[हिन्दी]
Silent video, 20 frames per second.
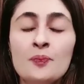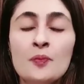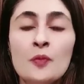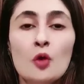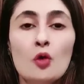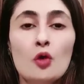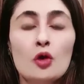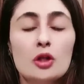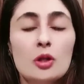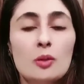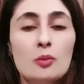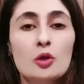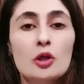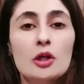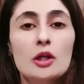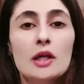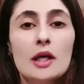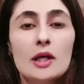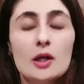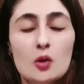और जब
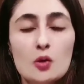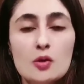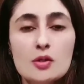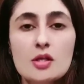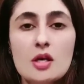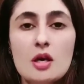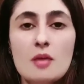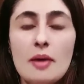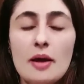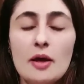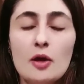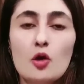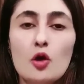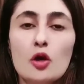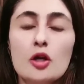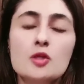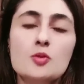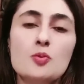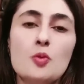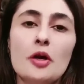उन लड़कों से हमारे
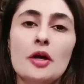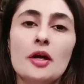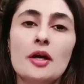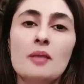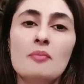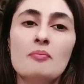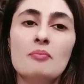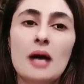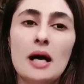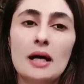कॉरेस्पॉन्डेंट ने